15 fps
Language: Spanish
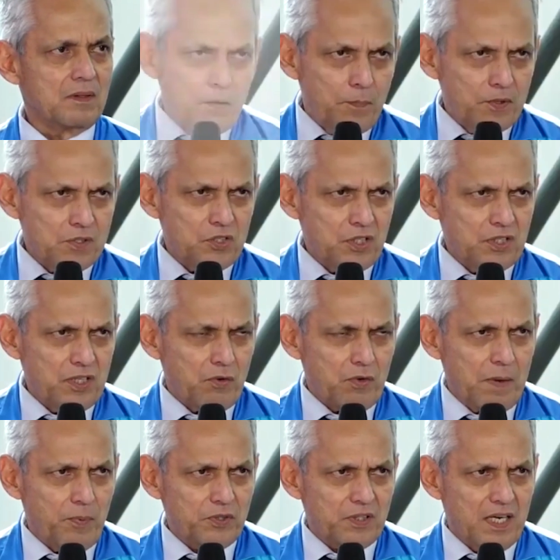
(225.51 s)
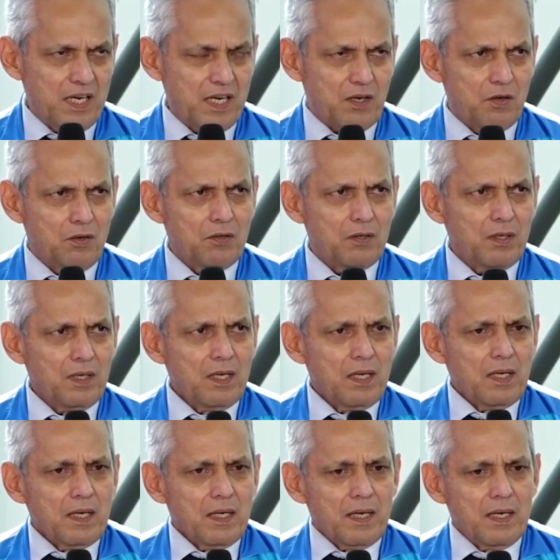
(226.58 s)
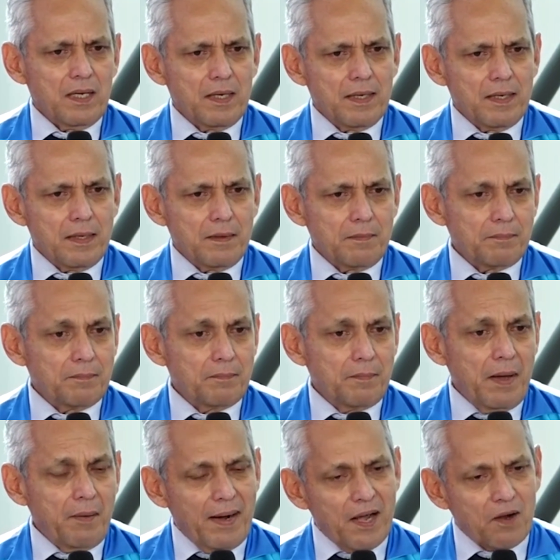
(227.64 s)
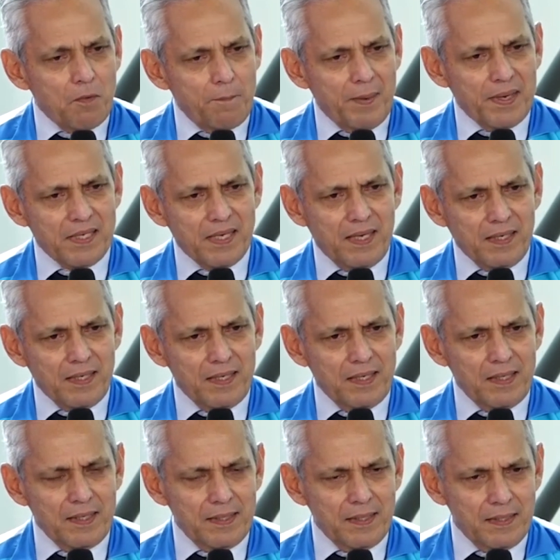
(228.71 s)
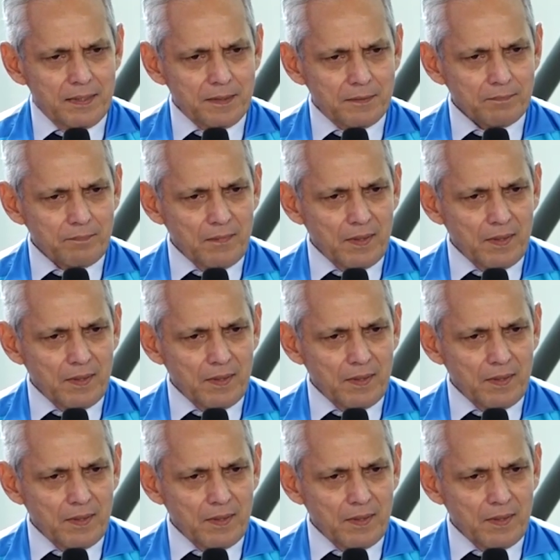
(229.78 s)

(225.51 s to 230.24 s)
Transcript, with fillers: Composición del cuerpo técnico, eh, me van a acompañar eh,